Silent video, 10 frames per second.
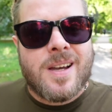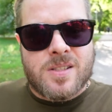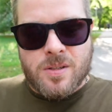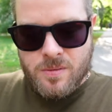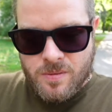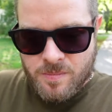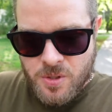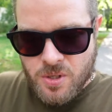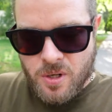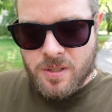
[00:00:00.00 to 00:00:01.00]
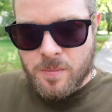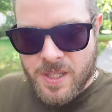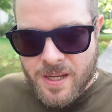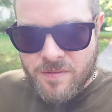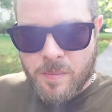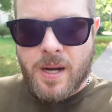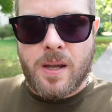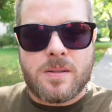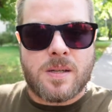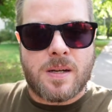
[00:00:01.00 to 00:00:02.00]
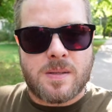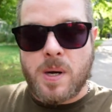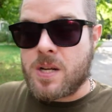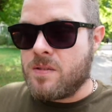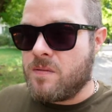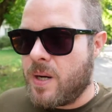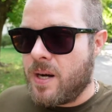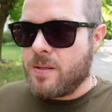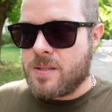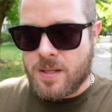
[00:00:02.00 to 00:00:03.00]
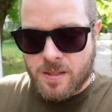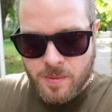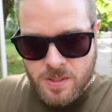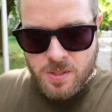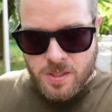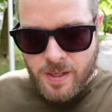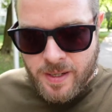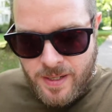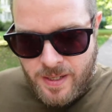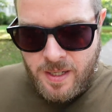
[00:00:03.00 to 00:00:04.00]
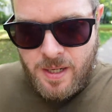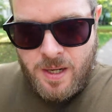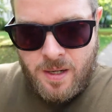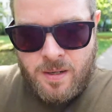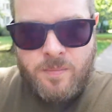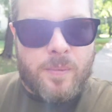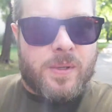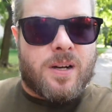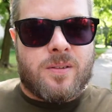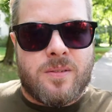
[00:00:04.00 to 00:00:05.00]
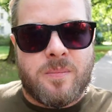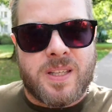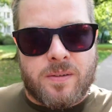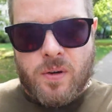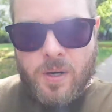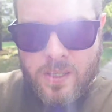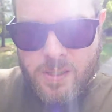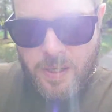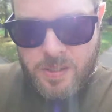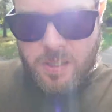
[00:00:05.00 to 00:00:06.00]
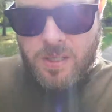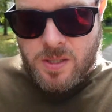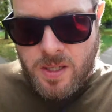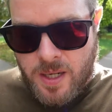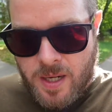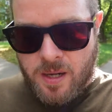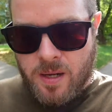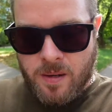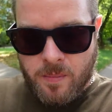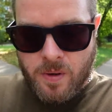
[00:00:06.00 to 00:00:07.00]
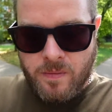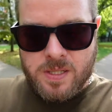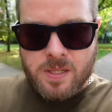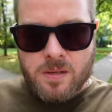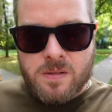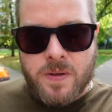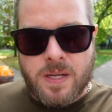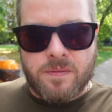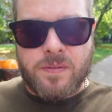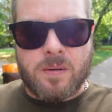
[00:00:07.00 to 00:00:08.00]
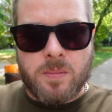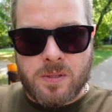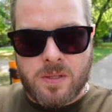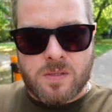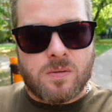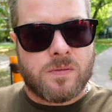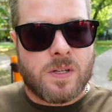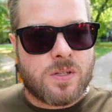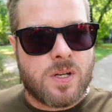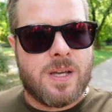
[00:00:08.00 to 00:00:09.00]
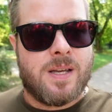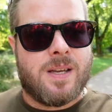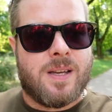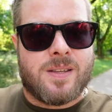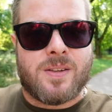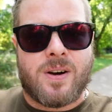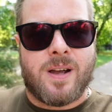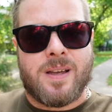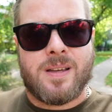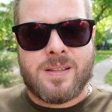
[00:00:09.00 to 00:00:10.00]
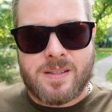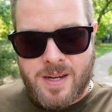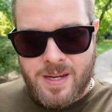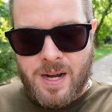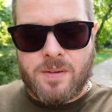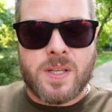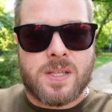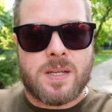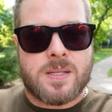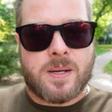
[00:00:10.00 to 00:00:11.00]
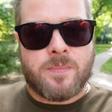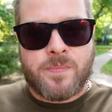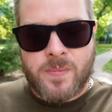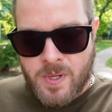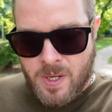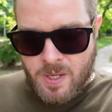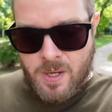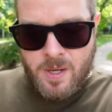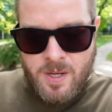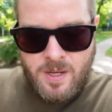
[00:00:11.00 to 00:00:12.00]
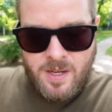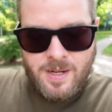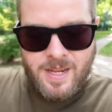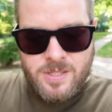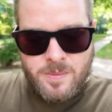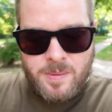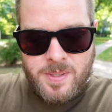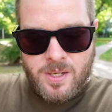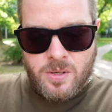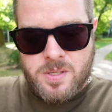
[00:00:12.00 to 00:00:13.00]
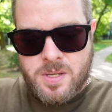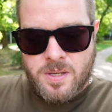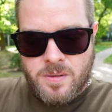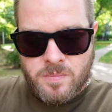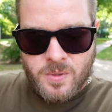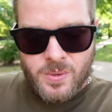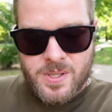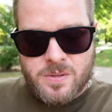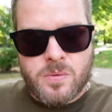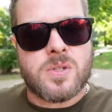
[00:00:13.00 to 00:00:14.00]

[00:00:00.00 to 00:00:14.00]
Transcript: są przeszkody mniej wymagające, raz bardziej wymagające. Natomiast dzisiaj mam taką metaforę i skojarzenie, że prowadzenie i rozwijanie firmy to jest również trochę taka gra w Tetrisa. Lecą nam te klocki, które są